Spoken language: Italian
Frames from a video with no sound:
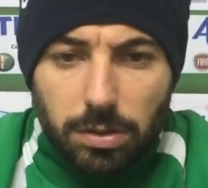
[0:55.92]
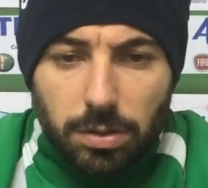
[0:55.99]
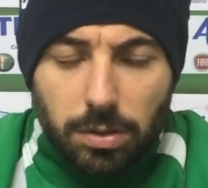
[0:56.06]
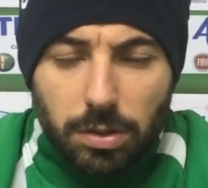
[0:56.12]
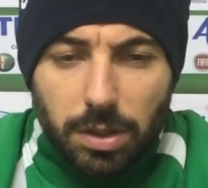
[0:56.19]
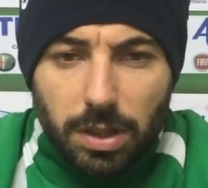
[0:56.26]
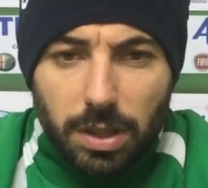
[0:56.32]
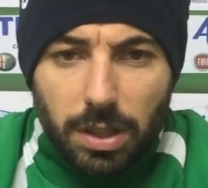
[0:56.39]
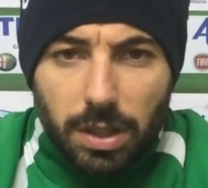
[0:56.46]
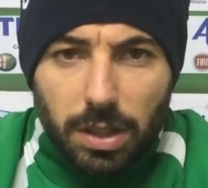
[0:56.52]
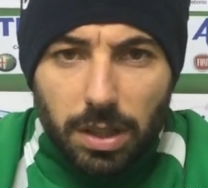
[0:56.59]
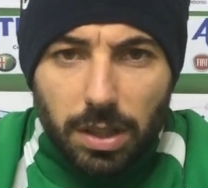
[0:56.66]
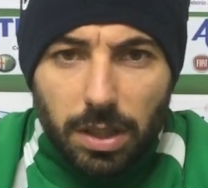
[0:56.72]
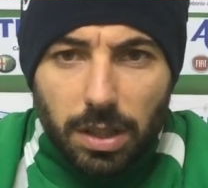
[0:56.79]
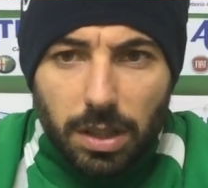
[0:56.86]

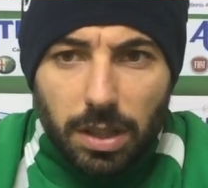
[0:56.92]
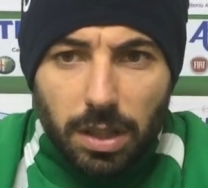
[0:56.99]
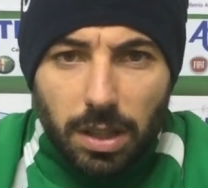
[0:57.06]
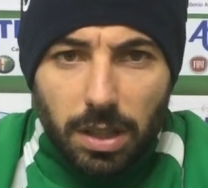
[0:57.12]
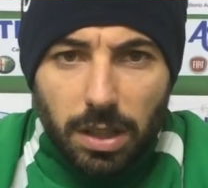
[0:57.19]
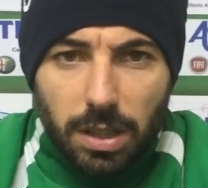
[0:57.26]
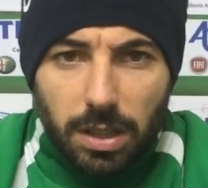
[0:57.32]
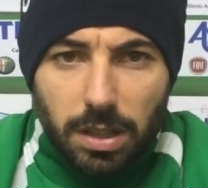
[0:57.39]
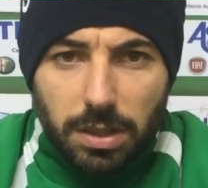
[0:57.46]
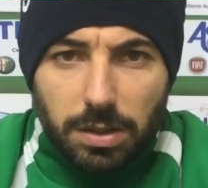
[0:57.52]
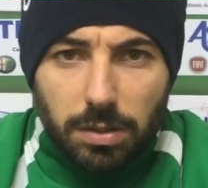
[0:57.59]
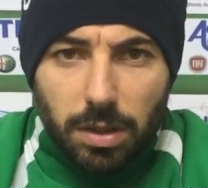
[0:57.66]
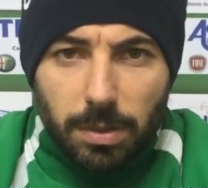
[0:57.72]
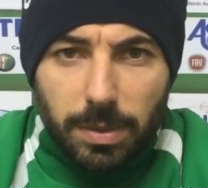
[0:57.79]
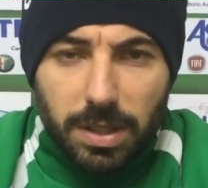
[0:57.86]
noi eh,
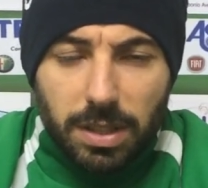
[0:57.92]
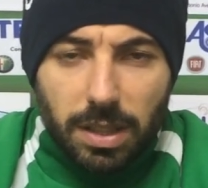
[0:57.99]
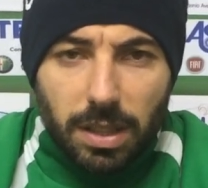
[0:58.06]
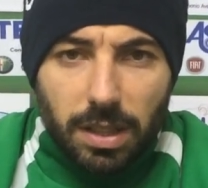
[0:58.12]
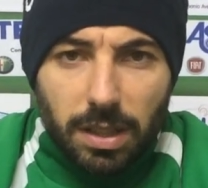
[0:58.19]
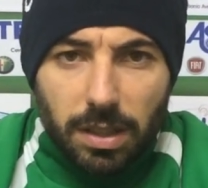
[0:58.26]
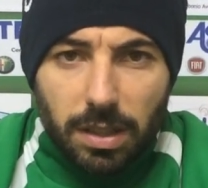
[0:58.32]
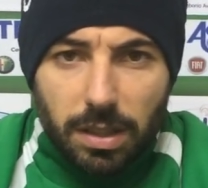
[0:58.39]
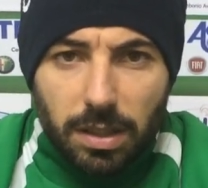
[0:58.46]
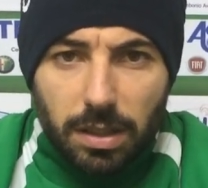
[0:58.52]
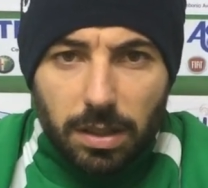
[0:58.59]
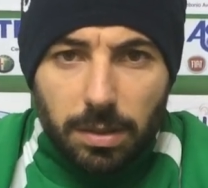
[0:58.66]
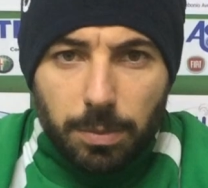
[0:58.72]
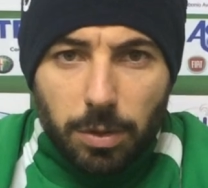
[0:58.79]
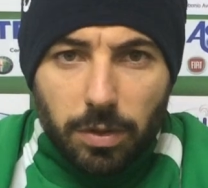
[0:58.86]
sicuramente
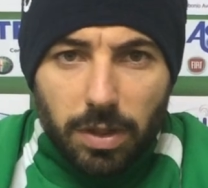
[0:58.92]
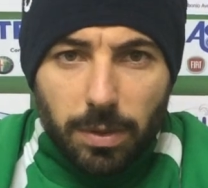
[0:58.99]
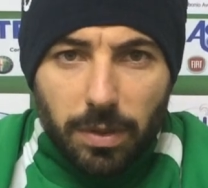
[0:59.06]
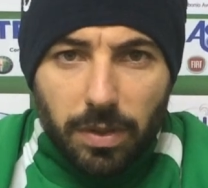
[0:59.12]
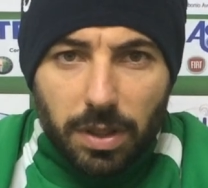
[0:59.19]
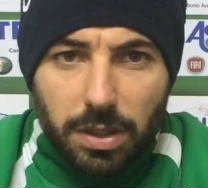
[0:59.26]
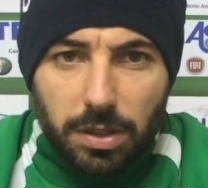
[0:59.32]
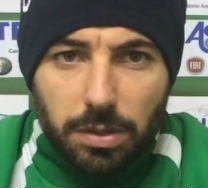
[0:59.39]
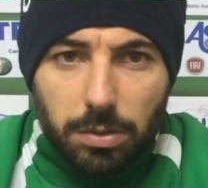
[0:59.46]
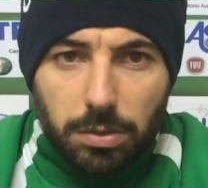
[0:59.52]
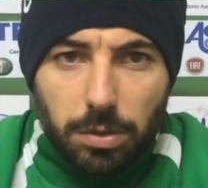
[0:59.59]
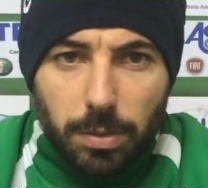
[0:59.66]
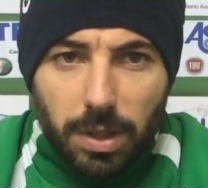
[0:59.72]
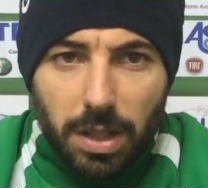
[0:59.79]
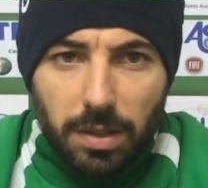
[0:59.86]
eh, proveremo a fare di
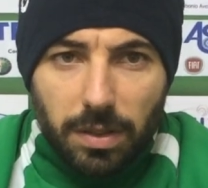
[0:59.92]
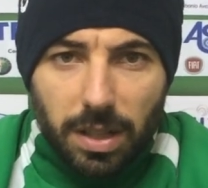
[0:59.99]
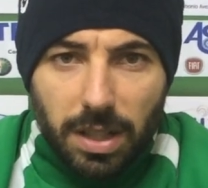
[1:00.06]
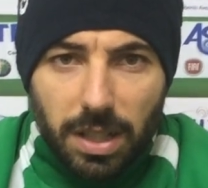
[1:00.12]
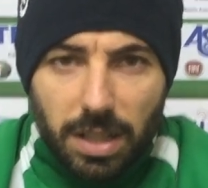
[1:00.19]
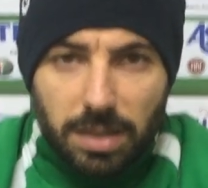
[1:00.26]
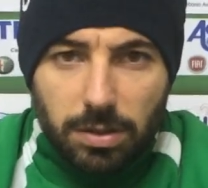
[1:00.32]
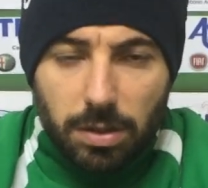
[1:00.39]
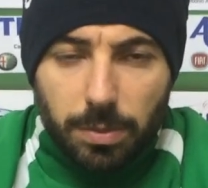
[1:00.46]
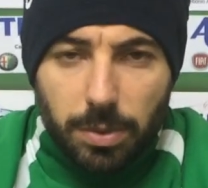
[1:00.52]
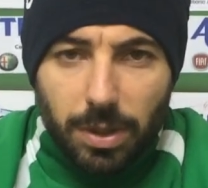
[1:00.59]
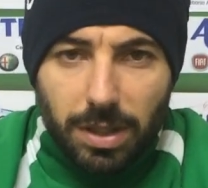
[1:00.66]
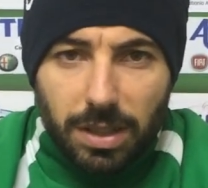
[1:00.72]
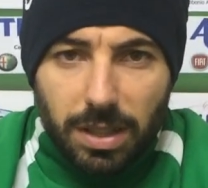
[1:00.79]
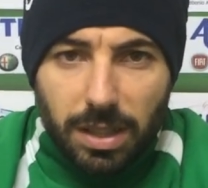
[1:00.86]
tutto per arrivare nelle zone
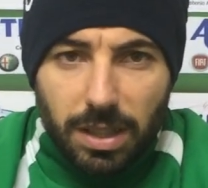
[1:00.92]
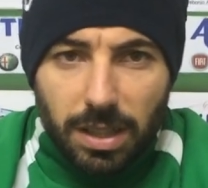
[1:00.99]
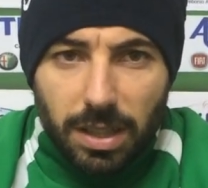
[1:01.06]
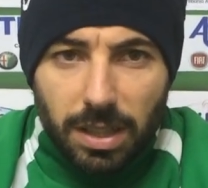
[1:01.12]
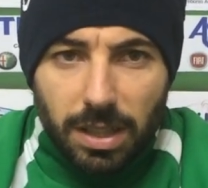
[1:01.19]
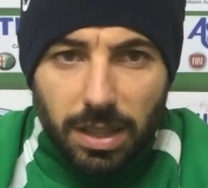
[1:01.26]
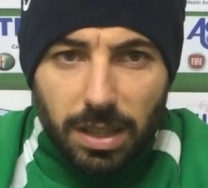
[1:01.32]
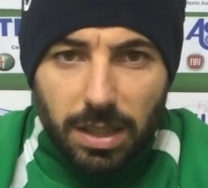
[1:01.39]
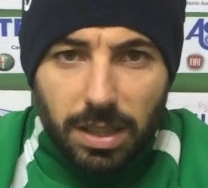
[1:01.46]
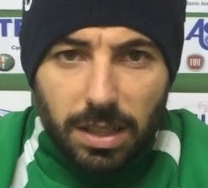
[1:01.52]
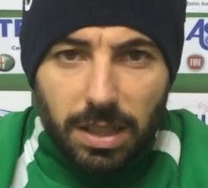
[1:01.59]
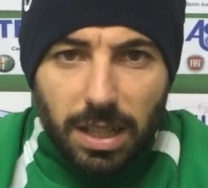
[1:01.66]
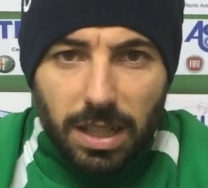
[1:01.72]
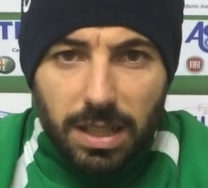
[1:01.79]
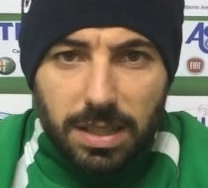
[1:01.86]
più alte eh,
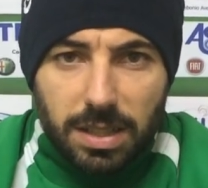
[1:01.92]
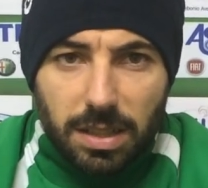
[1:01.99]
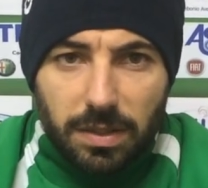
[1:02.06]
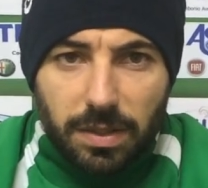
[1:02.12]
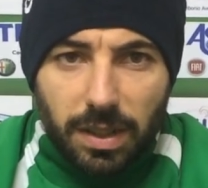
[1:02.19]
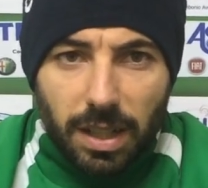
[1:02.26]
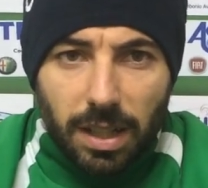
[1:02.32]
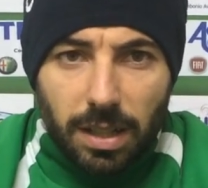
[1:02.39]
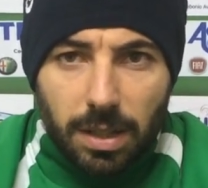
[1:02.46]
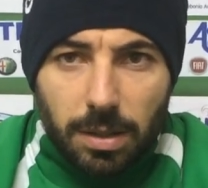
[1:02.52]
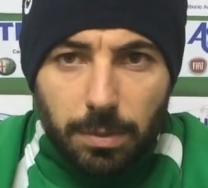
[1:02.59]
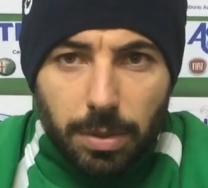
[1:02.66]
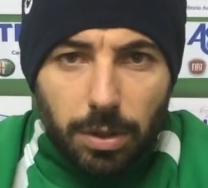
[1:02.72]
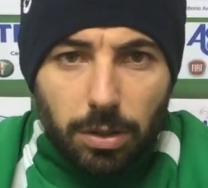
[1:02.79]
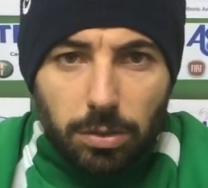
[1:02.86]
della classifica,
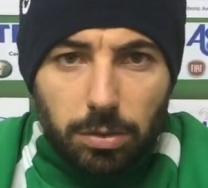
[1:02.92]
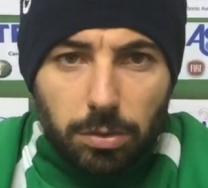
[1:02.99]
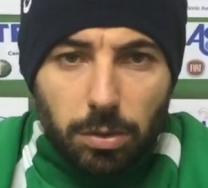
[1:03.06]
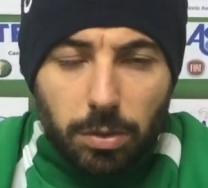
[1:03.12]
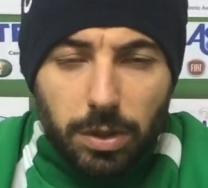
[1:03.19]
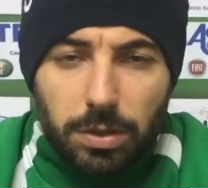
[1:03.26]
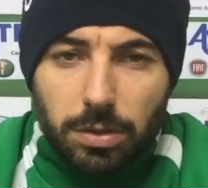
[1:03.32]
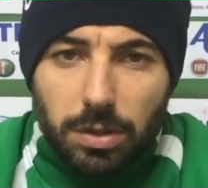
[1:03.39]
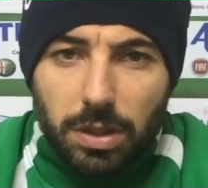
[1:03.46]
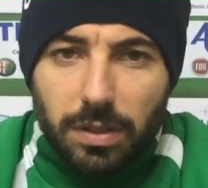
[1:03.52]
però tutto questo